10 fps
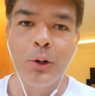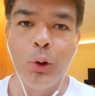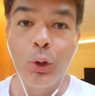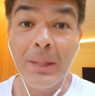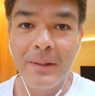
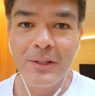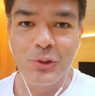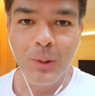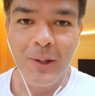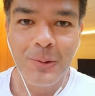Olá
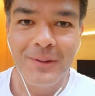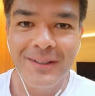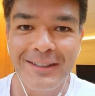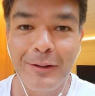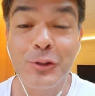pessoal,
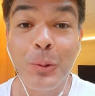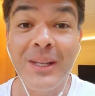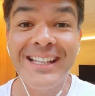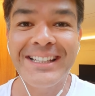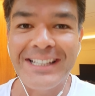eu sou
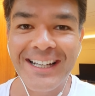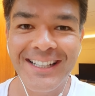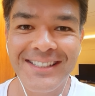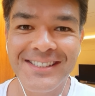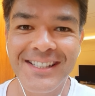Henrique
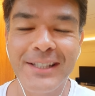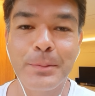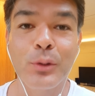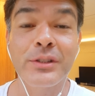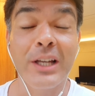Linhares,
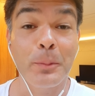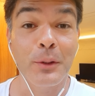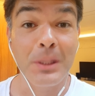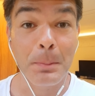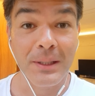responsável
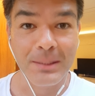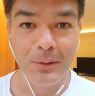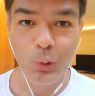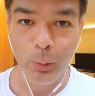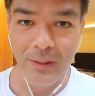pelo
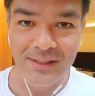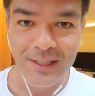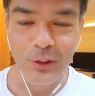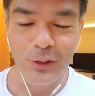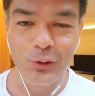departamento
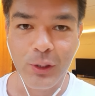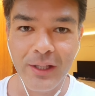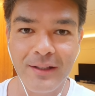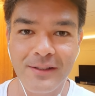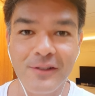comercial da
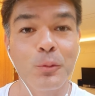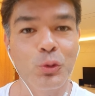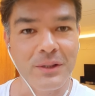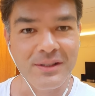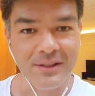Soelis,
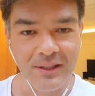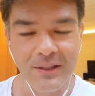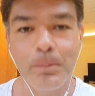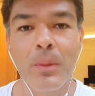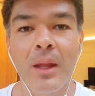muito prazer.
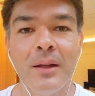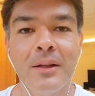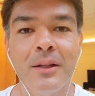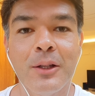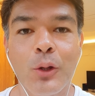Né?
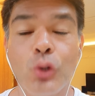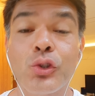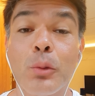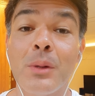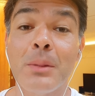Nós
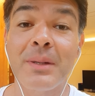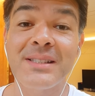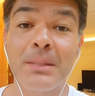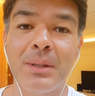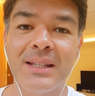somos uma
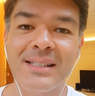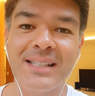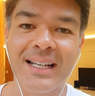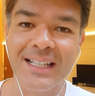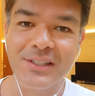empresa que pertence
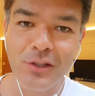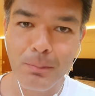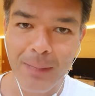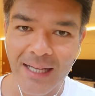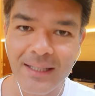à classe de
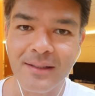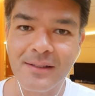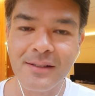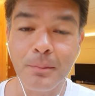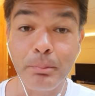
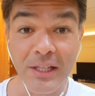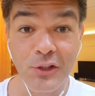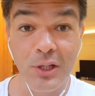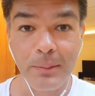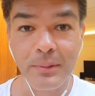máquinas, bens
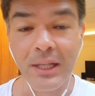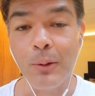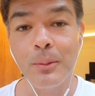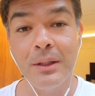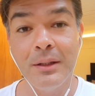de
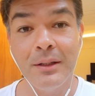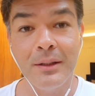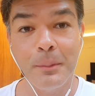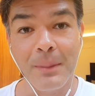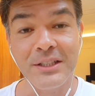capital,
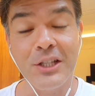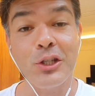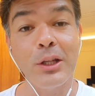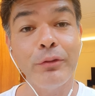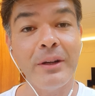mas a
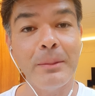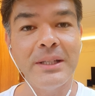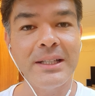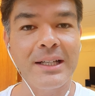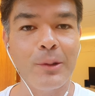gente não
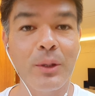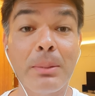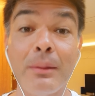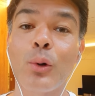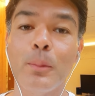fabrica o
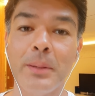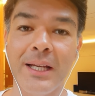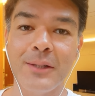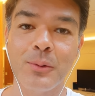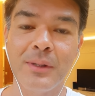equipamento
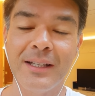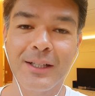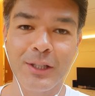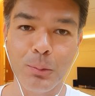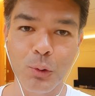completo,
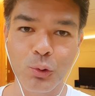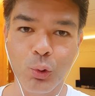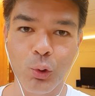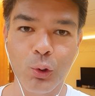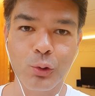que é o
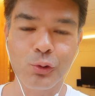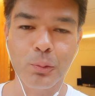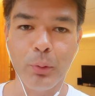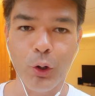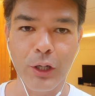motor, o
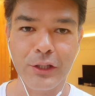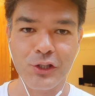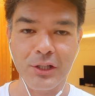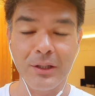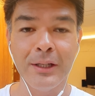
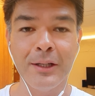suporte,